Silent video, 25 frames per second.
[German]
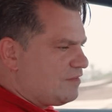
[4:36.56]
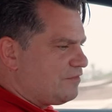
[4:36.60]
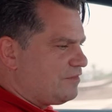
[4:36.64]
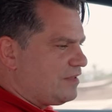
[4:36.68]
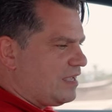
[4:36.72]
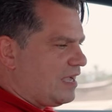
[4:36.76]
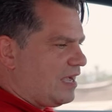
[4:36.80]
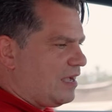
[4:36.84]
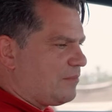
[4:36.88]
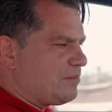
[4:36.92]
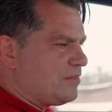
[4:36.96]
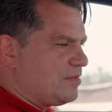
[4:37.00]

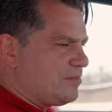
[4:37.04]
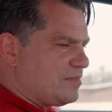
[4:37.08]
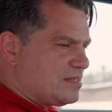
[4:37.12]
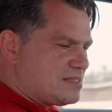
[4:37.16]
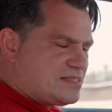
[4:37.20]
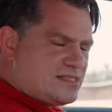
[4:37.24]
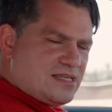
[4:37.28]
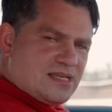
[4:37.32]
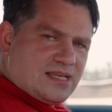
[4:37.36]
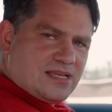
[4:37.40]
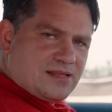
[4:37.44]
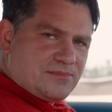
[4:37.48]
Wir haben immer
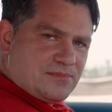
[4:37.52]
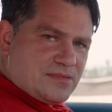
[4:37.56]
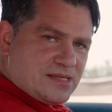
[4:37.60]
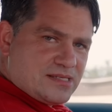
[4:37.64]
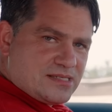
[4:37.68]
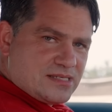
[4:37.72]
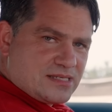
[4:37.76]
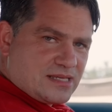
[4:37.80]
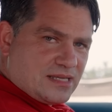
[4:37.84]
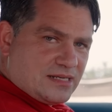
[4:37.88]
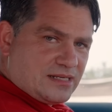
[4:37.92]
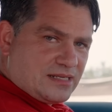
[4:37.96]

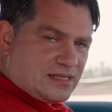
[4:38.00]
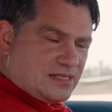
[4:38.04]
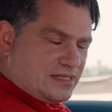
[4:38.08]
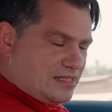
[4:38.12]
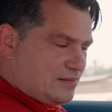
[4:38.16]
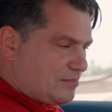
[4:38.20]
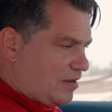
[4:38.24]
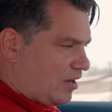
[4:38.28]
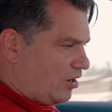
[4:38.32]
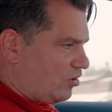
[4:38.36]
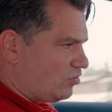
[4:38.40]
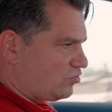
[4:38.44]
serienmäßig eine
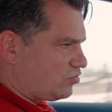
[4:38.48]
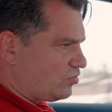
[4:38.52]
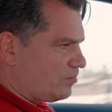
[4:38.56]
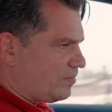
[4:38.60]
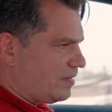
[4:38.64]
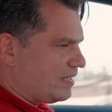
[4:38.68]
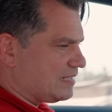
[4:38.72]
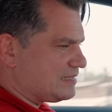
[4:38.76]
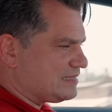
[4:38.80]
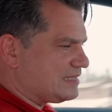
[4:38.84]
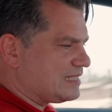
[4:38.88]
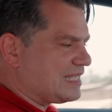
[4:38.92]

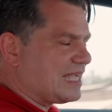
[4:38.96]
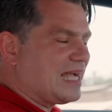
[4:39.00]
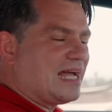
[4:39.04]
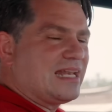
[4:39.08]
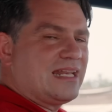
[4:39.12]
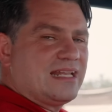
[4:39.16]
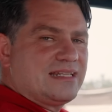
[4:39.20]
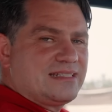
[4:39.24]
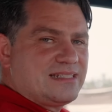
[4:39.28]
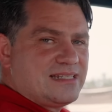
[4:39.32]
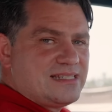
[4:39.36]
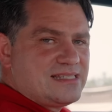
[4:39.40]
Klimaautomatik,
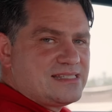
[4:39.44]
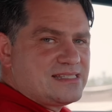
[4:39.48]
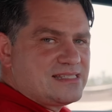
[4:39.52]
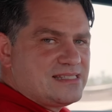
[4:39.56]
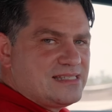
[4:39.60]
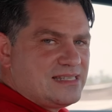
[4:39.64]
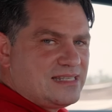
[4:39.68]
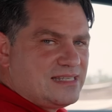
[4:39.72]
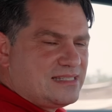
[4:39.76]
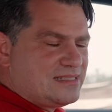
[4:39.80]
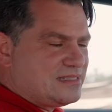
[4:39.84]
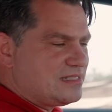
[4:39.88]
allerdings
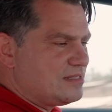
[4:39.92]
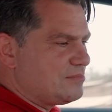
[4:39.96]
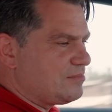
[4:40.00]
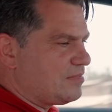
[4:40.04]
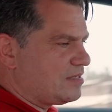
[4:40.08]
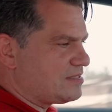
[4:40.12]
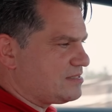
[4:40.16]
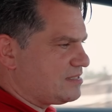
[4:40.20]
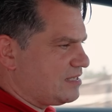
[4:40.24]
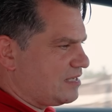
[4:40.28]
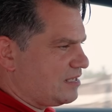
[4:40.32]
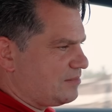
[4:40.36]
nicht
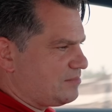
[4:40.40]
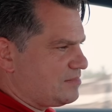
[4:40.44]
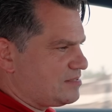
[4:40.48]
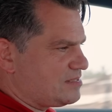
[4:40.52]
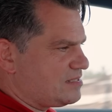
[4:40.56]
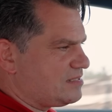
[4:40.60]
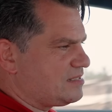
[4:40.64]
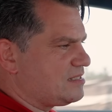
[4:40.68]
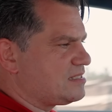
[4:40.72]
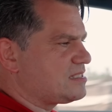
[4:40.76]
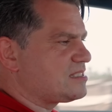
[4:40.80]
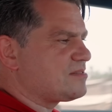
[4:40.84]
immer
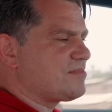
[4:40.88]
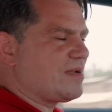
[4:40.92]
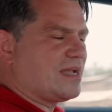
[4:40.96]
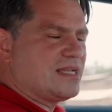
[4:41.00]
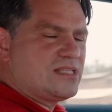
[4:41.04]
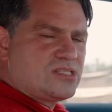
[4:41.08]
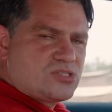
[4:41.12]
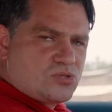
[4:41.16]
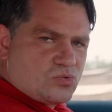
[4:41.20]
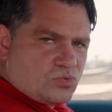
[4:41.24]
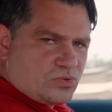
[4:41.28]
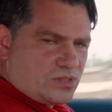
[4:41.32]
serienmäßig die
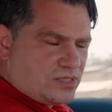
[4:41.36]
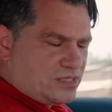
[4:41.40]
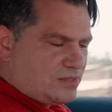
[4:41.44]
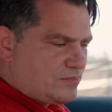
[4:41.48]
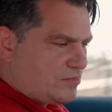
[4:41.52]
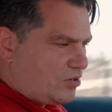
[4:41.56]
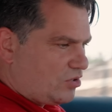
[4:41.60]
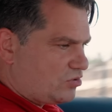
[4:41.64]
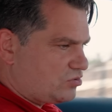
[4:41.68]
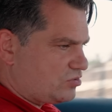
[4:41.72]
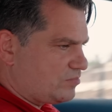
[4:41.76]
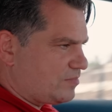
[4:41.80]

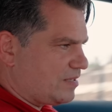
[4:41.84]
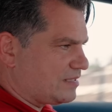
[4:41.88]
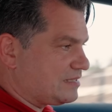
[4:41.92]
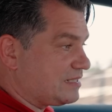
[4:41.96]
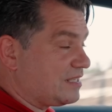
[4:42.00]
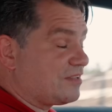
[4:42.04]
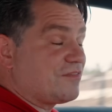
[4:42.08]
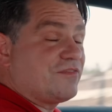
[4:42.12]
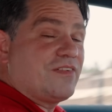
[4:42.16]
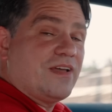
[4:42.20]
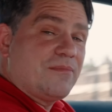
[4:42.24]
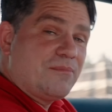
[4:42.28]

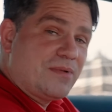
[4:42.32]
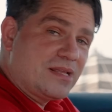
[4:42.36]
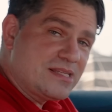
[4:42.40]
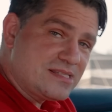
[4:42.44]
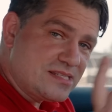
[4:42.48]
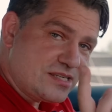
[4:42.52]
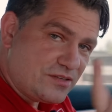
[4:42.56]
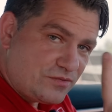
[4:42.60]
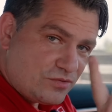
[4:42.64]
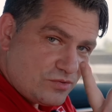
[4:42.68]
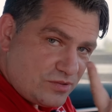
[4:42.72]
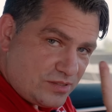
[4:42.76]
2-Zonen-Klimaautomatik. Wenn man
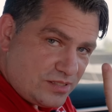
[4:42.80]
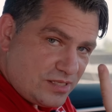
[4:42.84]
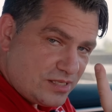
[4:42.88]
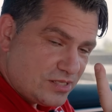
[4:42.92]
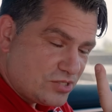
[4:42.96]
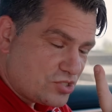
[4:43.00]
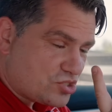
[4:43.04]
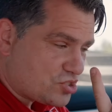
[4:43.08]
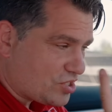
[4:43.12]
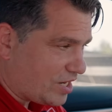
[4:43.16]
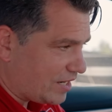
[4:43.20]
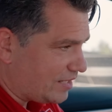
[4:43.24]
sich für die
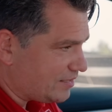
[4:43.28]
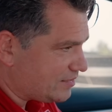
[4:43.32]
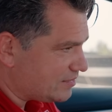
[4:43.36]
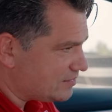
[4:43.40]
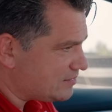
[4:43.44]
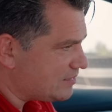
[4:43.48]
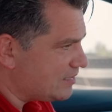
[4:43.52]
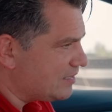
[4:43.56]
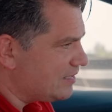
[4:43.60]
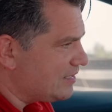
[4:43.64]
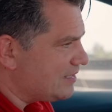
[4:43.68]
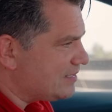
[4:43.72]

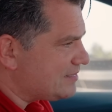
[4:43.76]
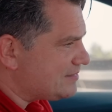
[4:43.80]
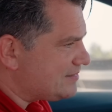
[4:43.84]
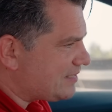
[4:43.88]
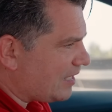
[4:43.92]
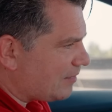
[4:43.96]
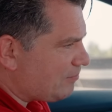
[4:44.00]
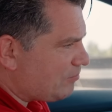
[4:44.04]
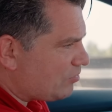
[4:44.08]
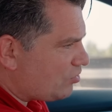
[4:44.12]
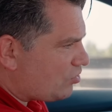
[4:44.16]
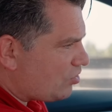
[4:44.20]
entscheidet,
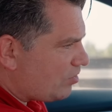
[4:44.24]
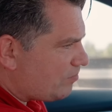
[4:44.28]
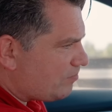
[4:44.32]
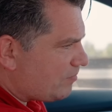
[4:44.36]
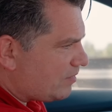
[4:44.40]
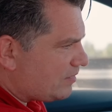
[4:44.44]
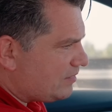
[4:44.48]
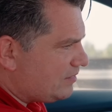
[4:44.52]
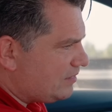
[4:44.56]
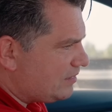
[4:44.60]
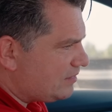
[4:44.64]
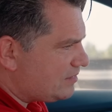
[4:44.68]
dann bekommt
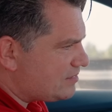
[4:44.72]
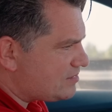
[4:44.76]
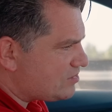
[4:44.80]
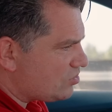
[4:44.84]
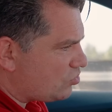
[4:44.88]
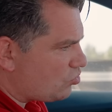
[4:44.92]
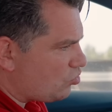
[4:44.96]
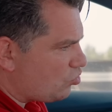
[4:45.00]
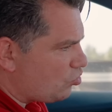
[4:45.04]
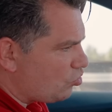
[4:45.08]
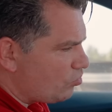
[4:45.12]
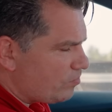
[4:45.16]
man hier
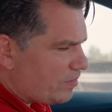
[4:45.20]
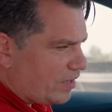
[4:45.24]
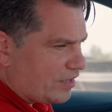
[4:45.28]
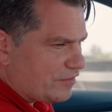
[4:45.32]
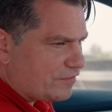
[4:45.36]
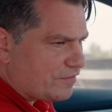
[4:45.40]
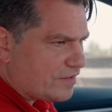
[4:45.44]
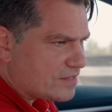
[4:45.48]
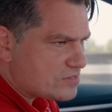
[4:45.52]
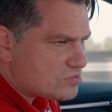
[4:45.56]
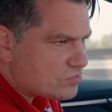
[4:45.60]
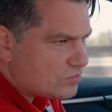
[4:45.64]
diese
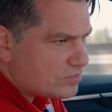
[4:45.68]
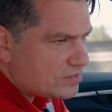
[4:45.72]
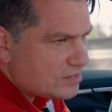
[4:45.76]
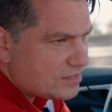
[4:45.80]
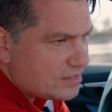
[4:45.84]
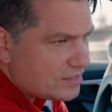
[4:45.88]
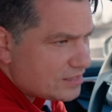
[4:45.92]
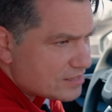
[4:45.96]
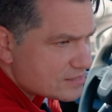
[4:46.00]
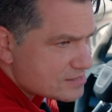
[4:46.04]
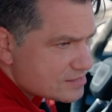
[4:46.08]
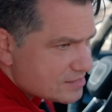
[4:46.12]
Chromeinfassung, die
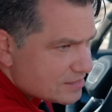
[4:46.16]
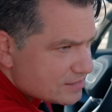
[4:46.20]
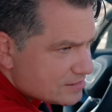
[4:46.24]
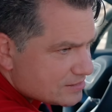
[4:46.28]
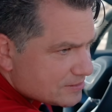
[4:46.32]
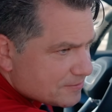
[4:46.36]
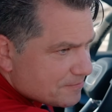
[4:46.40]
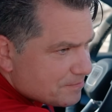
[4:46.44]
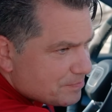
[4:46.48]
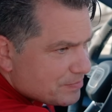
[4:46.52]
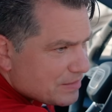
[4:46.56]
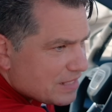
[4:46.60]
ihr hier
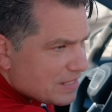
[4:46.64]
seht.